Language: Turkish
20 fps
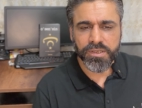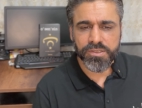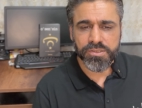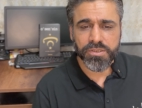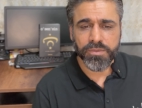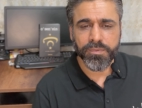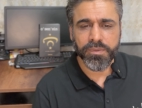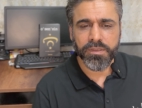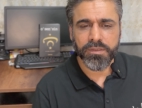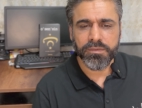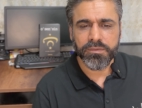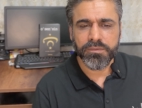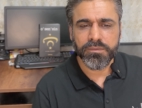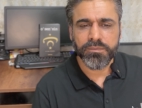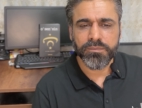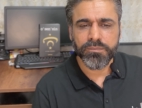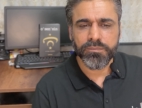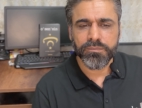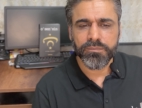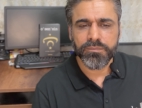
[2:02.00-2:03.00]
acaba?
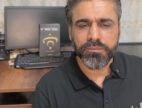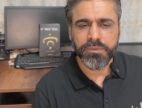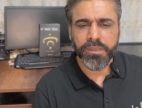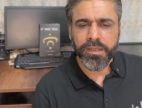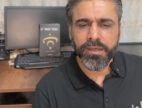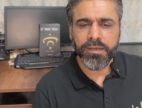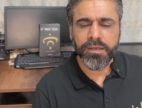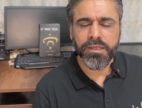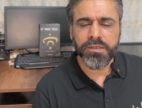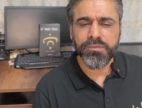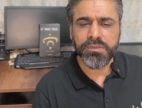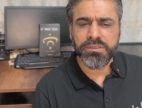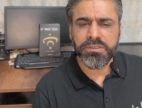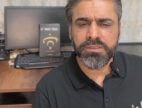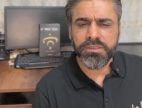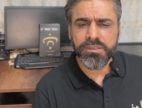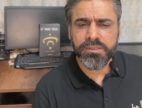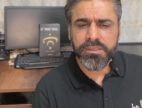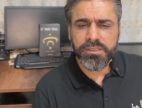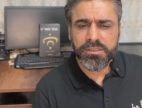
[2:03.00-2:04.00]
Derler
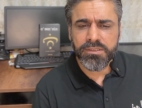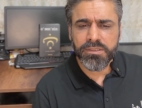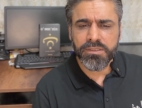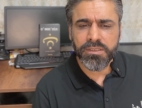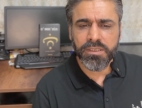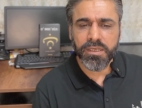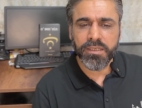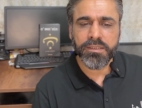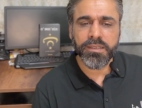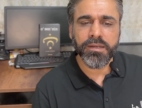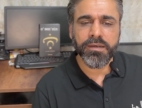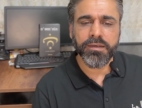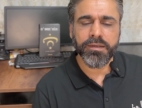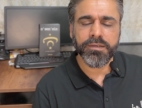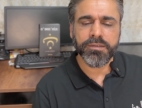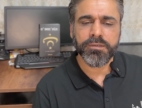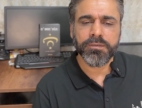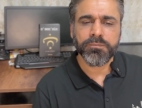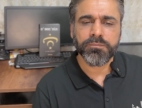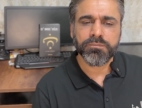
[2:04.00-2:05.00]
ve didik didik ederler.